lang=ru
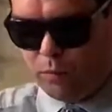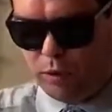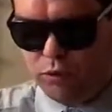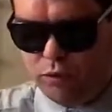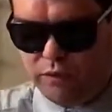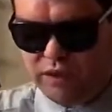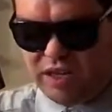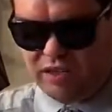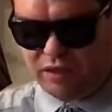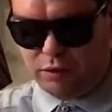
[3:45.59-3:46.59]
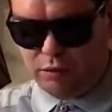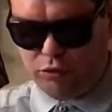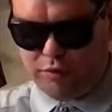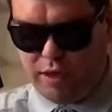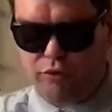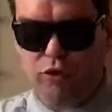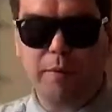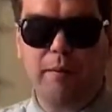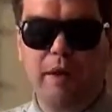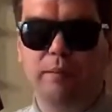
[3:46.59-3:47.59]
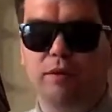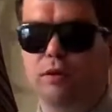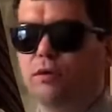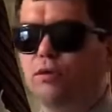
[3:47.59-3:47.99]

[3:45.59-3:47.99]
Ну, вы скажете, собственно, а в чем проблема-то?